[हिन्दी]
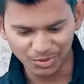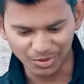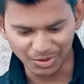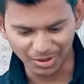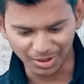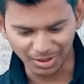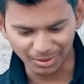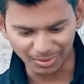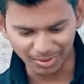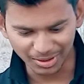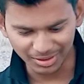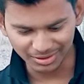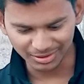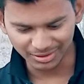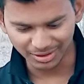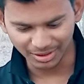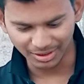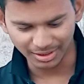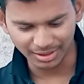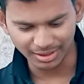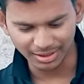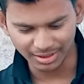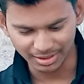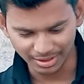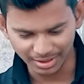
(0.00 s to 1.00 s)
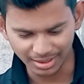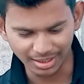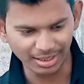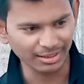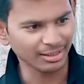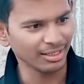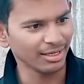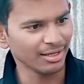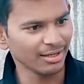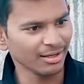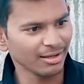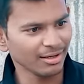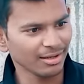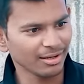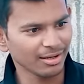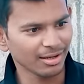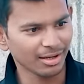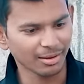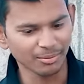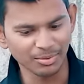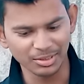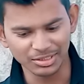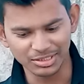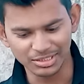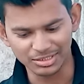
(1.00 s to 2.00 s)
क्या बात कर रही है ला दे
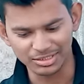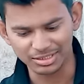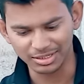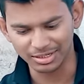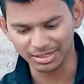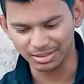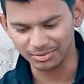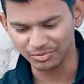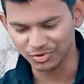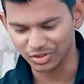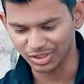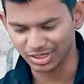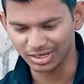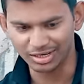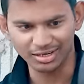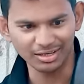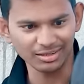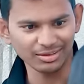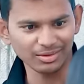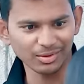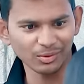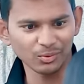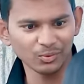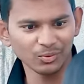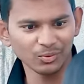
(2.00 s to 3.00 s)
अभी इसी से काम चला लेता